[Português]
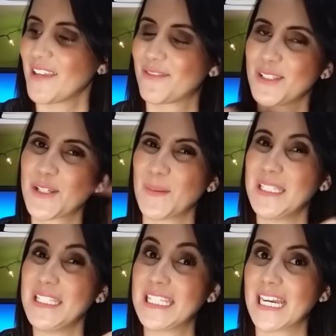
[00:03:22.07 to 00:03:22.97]
Eu vou deixar o
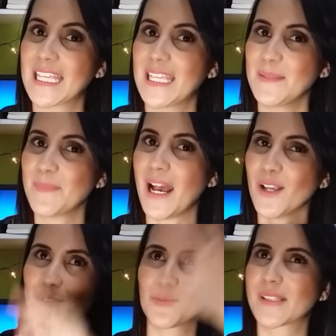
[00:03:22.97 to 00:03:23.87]
link aqui
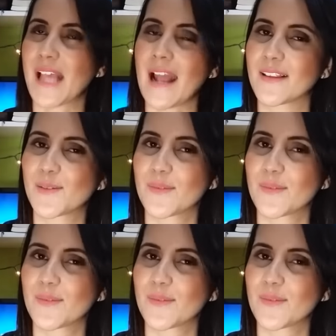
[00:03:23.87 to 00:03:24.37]
embaixo, ou nos cards,